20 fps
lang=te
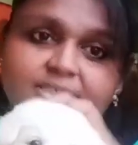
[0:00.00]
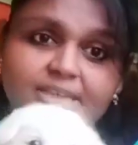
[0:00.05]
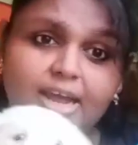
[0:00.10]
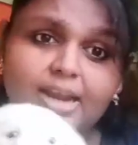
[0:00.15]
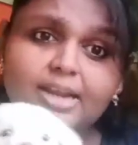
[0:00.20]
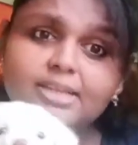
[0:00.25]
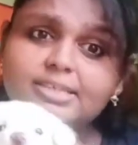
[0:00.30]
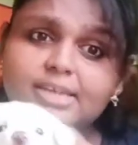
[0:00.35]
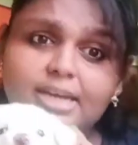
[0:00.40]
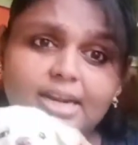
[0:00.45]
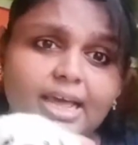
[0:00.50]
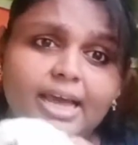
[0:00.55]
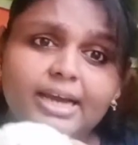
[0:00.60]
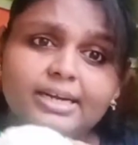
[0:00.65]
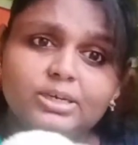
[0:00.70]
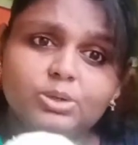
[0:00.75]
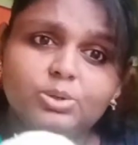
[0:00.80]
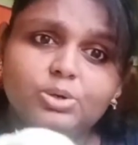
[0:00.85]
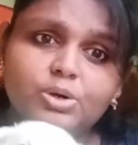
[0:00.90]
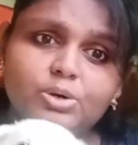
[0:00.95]
చాలా చాలా
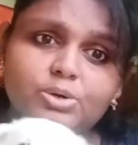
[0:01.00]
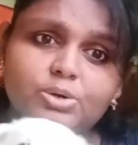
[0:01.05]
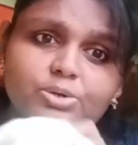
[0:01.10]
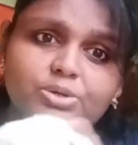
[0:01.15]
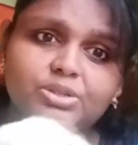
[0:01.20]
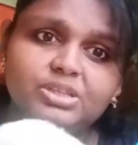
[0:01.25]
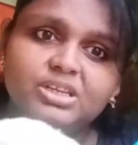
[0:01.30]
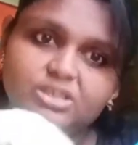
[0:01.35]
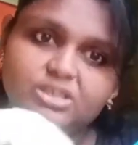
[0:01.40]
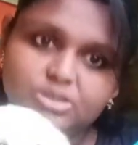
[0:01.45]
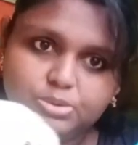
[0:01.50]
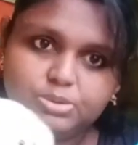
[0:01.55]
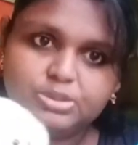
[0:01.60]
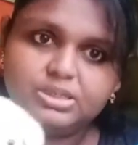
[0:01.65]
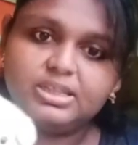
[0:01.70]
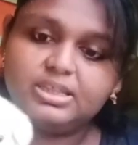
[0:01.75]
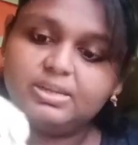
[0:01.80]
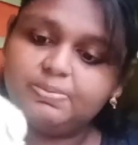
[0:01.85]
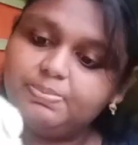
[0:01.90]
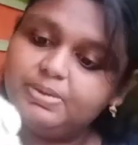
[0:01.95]
యాక్టివ్గా ఉంటుంది
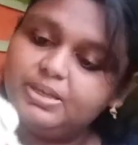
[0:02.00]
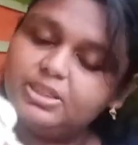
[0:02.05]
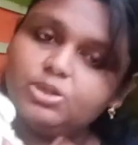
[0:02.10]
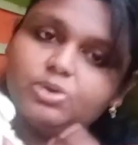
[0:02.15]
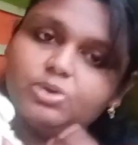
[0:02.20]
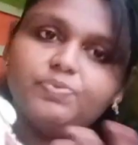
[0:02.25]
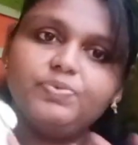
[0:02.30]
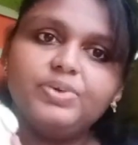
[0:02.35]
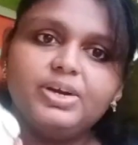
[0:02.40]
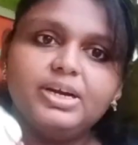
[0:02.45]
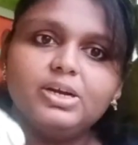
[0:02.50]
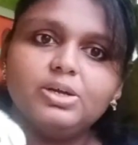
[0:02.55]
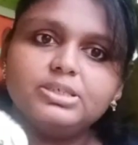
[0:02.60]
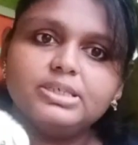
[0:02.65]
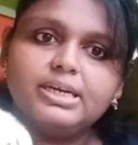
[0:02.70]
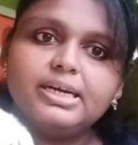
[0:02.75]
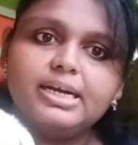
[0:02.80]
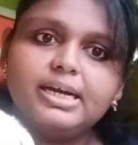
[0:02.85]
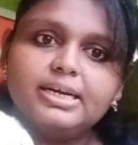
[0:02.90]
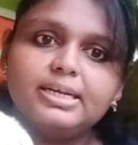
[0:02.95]
చూసి మీతో వీడియో
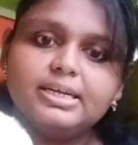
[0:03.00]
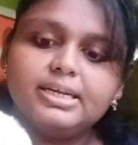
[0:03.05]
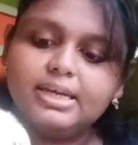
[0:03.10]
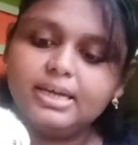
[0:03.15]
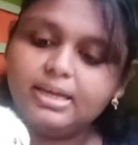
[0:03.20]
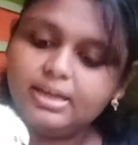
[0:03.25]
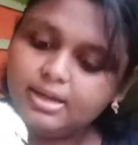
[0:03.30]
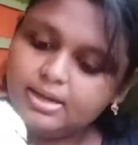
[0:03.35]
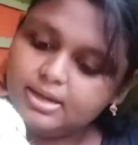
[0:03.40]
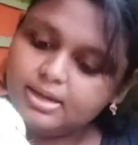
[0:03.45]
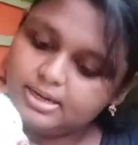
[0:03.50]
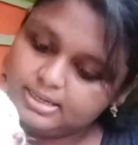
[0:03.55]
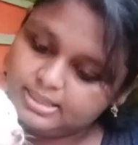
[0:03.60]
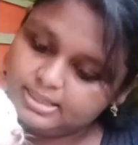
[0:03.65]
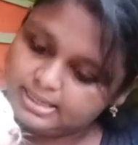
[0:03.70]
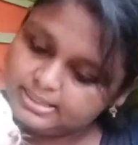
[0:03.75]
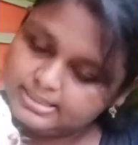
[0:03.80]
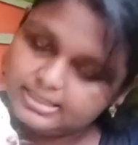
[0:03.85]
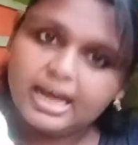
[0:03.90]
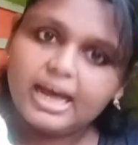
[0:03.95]
చేయడానికి
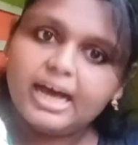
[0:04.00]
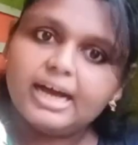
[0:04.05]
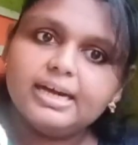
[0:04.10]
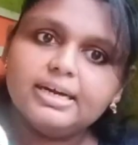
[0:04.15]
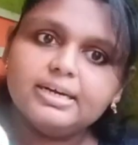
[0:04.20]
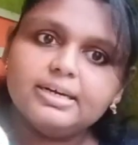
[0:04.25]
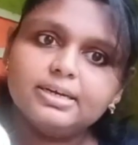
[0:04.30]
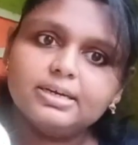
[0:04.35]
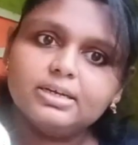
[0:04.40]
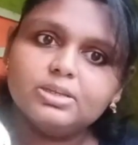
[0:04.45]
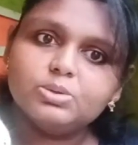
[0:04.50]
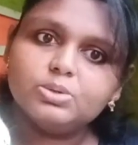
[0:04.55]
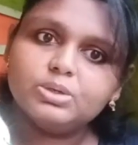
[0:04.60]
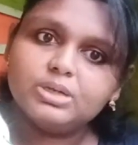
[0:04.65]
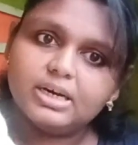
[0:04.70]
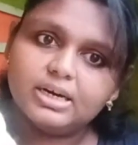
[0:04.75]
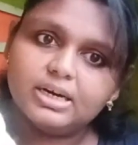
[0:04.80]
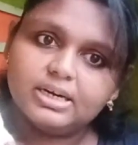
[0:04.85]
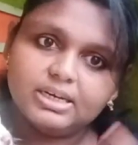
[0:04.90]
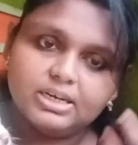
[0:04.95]
ఇది అసలు ఆగట్లేదు
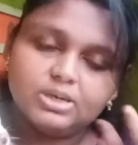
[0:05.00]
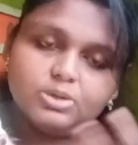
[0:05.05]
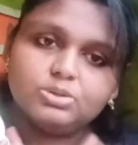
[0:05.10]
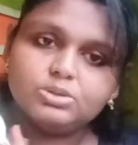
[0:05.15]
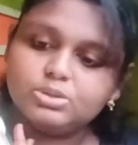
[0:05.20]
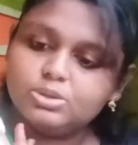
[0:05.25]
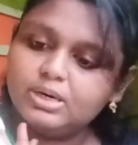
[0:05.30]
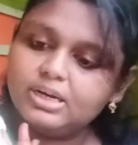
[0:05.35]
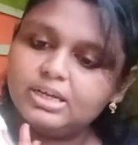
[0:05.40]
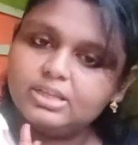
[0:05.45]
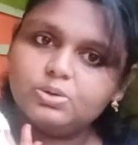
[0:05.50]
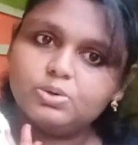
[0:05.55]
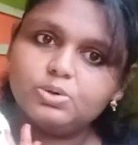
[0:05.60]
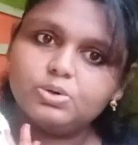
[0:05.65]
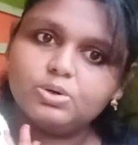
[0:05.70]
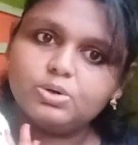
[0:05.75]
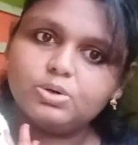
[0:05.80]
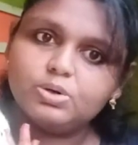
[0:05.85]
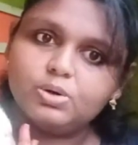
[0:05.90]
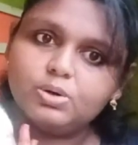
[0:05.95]
ఇట్లా నిలుస్తులేదు
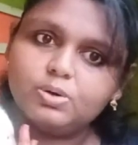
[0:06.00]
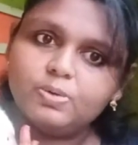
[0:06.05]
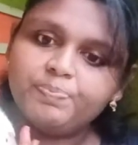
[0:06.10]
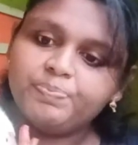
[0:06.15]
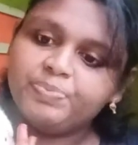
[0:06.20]
ఒంట్లో